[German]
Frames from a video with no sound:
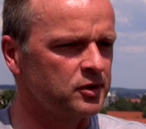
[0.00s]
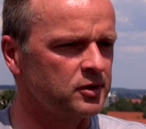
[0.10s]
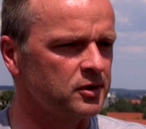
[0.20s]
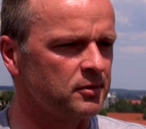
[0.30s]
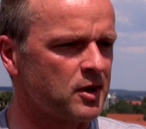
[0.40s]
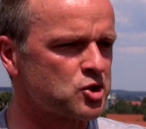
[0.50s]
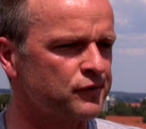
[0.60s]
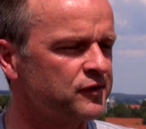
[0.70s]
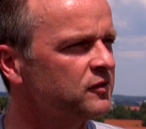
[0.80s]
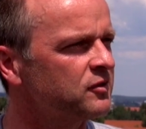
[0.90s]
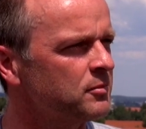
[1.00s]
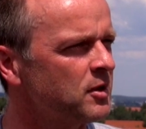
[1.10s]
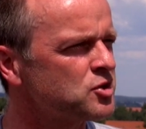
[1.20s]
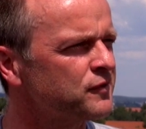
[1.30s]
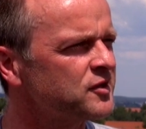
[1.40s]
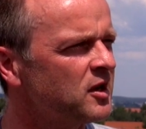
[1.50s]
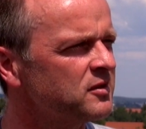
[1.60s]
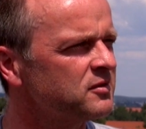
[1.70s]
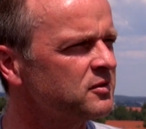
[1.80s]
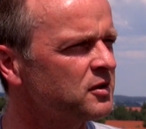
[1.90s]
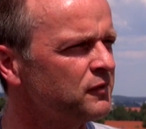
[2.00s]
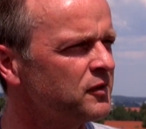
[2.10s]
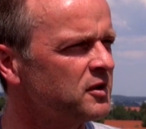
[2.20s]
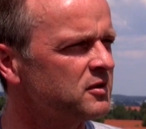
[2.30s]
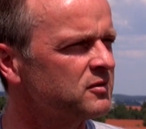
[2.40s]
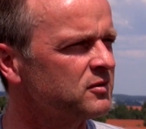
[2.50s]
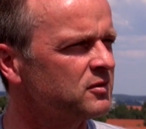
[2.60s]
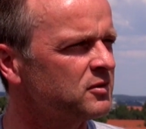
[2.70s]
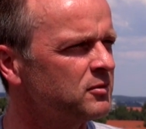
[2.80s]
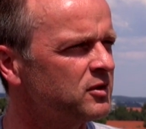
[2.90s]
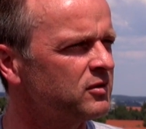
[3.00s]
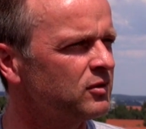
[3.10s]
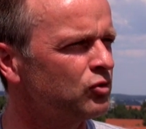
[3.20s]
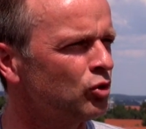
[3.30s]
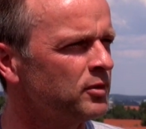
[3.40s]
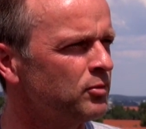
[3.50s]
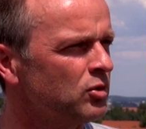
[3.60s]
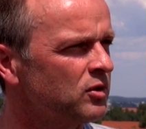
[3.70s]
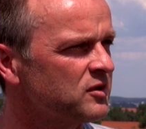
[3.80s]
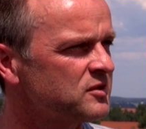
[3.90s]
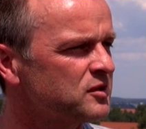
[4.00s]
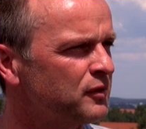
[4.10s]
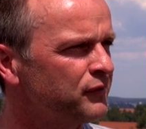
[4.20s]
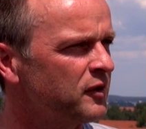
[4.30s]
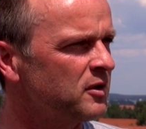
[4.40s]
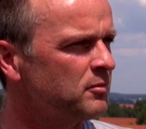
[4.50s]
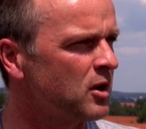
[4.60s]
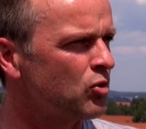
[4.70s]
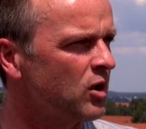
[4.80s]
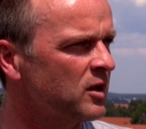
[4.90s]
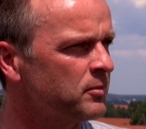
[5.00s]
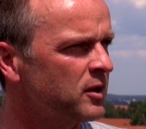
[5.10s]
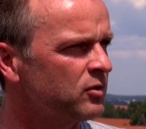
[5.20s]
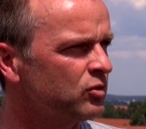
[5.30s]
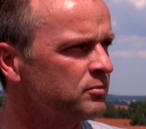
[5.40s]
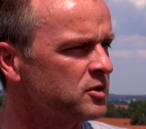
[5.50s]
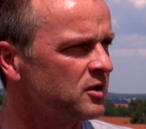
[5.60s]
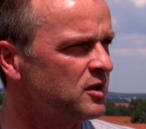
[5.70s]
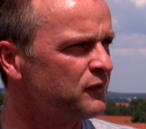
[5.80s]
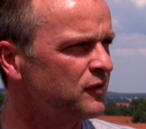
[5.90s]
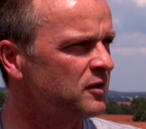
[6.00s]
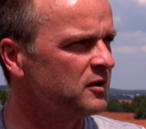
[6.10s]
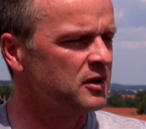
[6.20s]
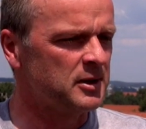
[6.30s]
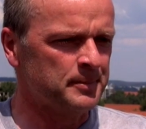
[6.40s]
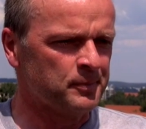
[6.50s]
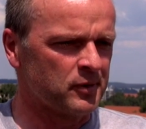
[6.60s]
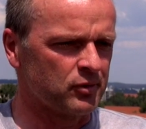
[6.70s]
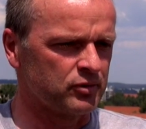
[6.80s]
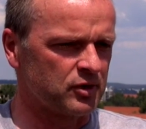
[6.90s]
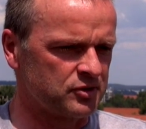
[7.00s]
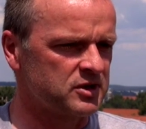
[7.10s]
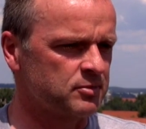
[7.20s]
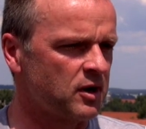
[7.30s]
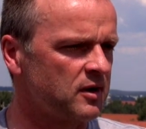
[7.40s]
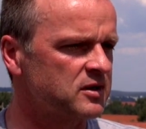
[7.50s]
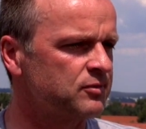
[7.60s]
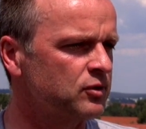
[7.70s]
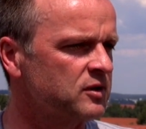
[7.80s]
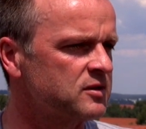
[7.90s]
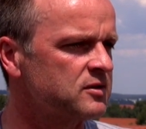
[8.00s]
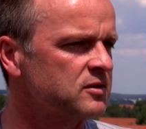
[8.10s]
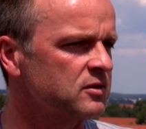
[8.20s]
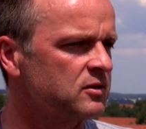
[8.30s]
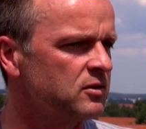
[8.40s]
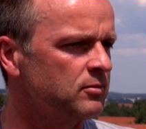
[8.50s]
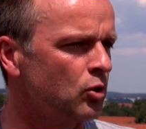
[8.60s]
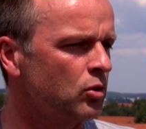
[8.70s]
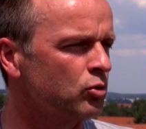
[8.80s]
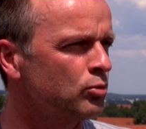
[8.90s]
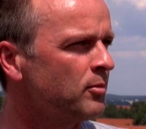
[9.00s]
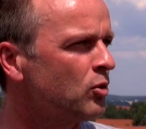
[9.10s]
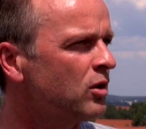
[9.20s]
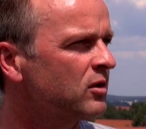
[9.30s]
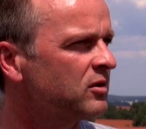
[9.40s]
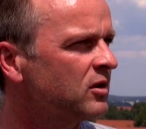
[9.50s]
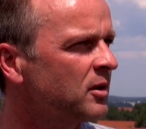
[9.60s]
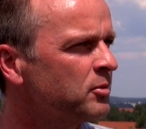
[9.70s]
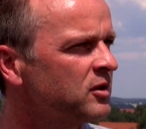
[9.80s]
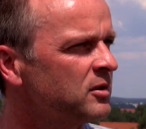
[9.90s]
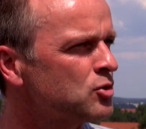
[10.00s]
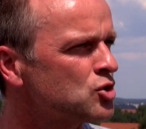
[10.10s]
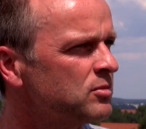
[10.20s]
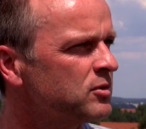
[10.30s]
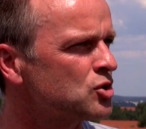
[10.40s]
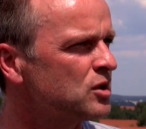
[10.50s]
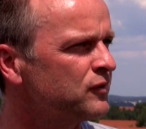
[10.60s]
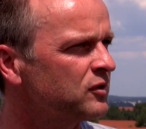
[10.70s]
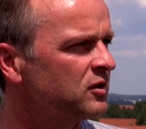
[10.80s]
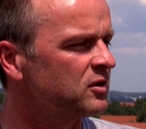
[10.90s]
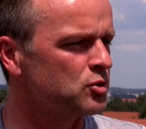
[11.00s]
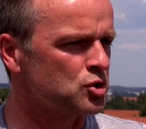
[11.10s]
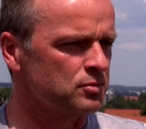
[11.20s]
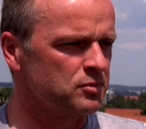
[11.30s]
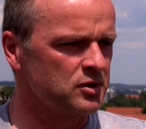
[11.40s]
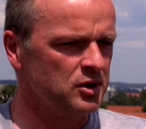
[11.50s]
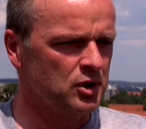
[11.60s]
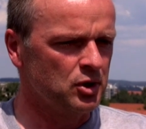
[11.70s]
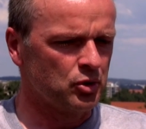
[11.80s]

die äh, Mannschaft hat sich den Mannschaftsrat äh, gewählt äh, mit Tobi Müller, Christian Fell, Marco Hartmann und Michael Hefele. Und aus diesem Kreis wird jetzt morgen, übermorgen der Kapitän bestimmt, der Stellvertreter bestimmt.